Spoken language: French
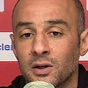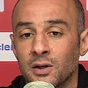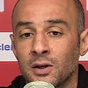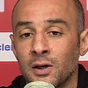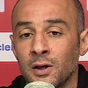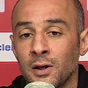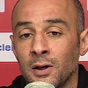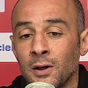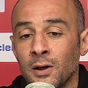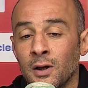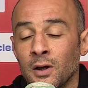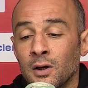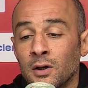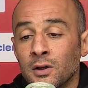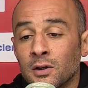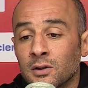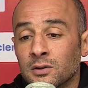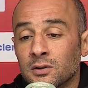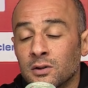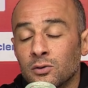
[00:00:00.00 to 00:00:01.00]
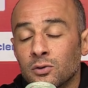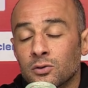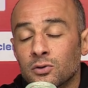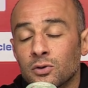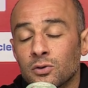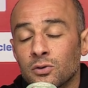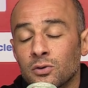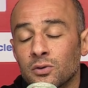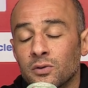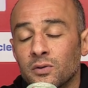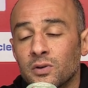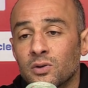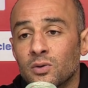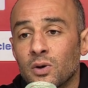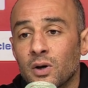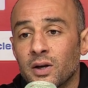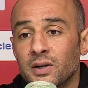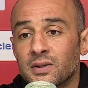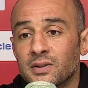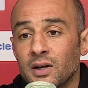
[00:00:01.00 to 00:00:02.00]
mais c'est notre seconde
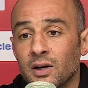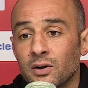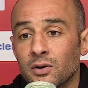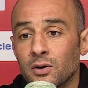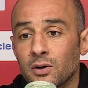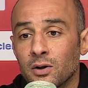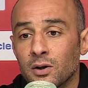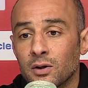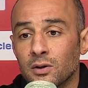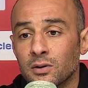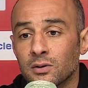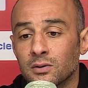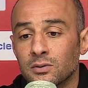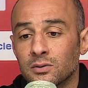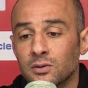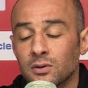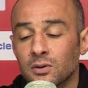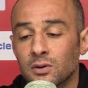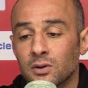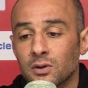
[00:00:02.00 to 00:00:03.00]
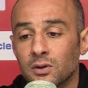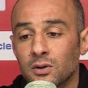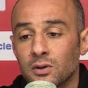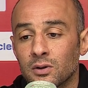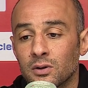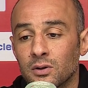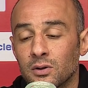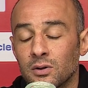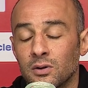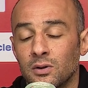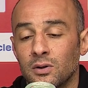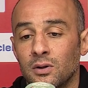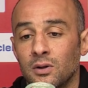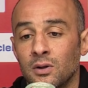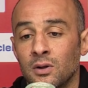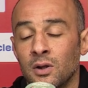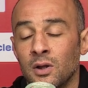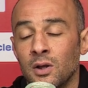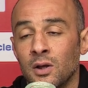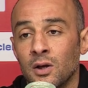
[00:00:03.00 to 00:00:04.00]
victoire à l'extérieur, donc euh,
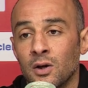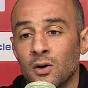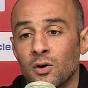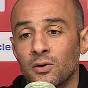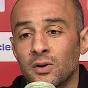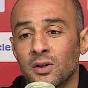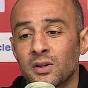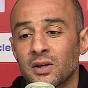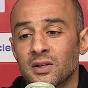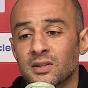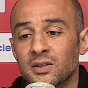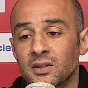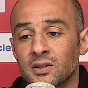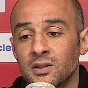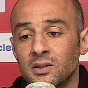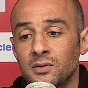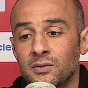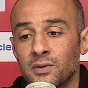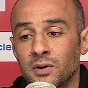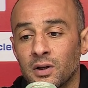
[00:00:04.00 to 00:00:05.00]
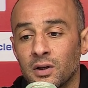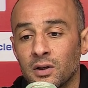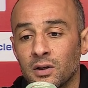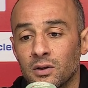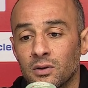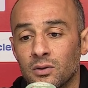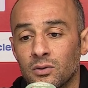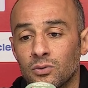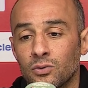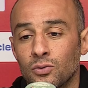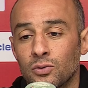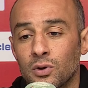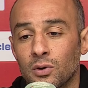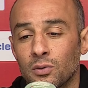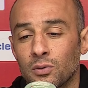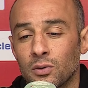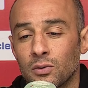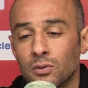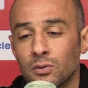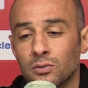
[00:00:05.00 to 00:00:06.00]
on est très satisfait,
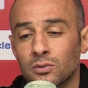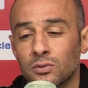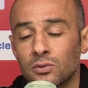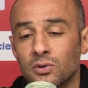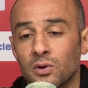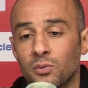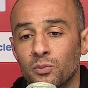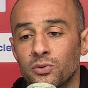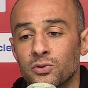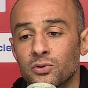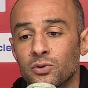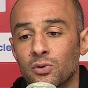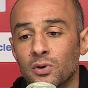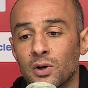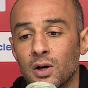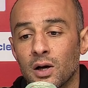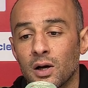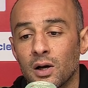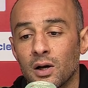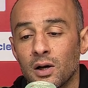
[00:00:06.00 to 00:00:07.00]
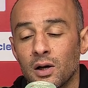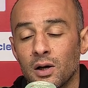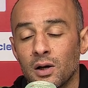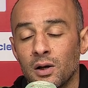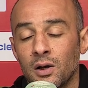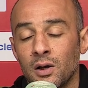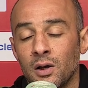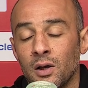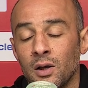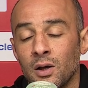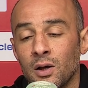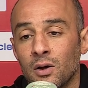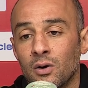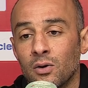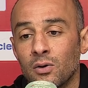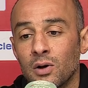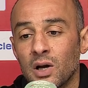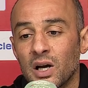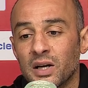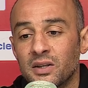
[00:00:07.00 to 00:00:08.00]
d'autant plus qu'on l'a
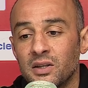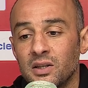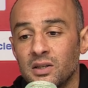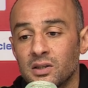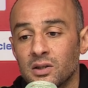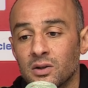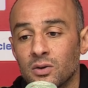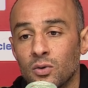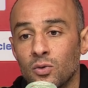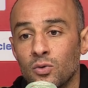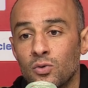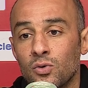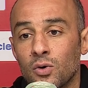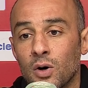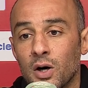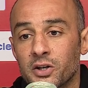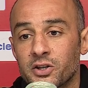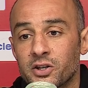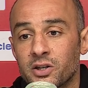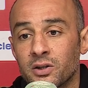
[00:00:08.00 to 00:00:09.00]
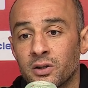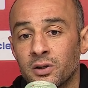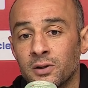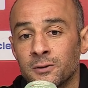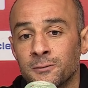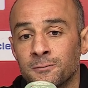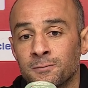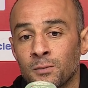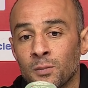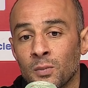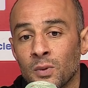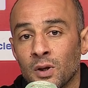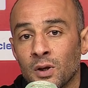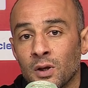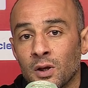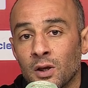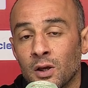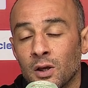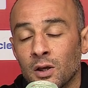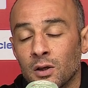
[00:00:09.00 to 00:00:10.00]
on acquise au courage.
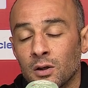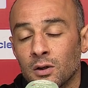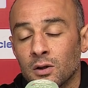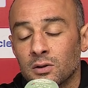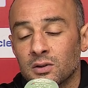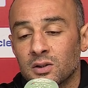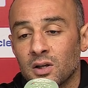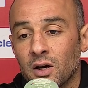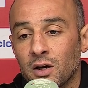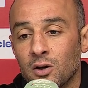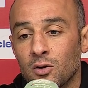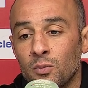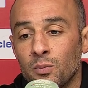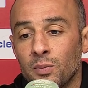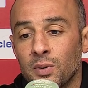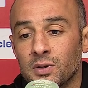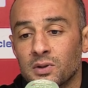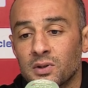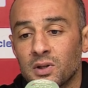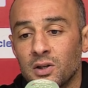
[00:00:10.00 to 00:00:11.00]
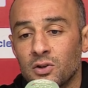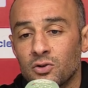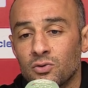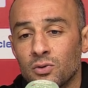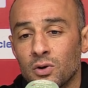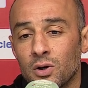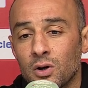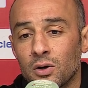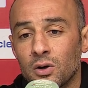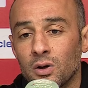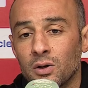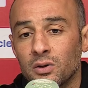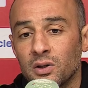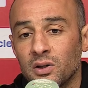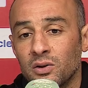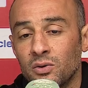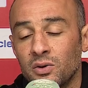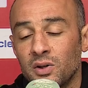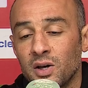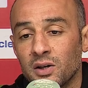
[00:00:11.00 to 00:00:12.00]
Et euh, ça récompense les joueurs euh,
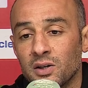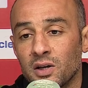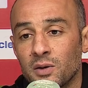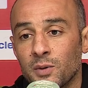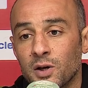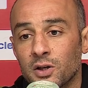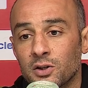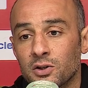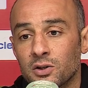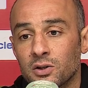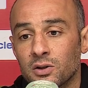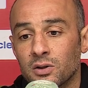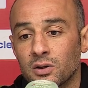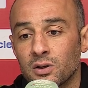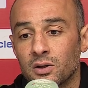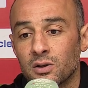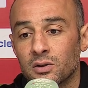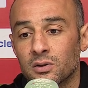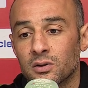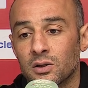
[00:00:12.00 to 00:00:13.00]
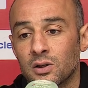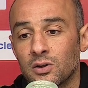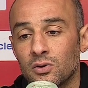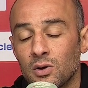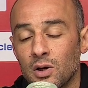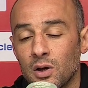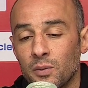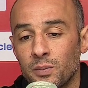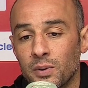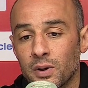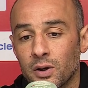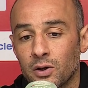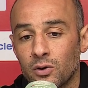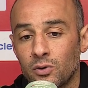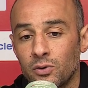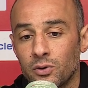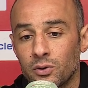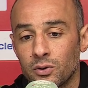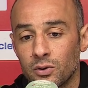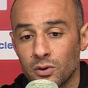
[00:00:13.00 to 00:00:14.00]
des deux derniers matchs et de la
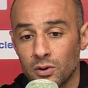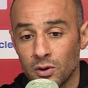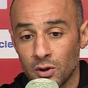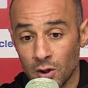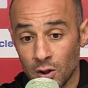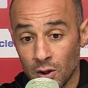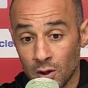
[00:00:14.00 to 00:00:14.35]
période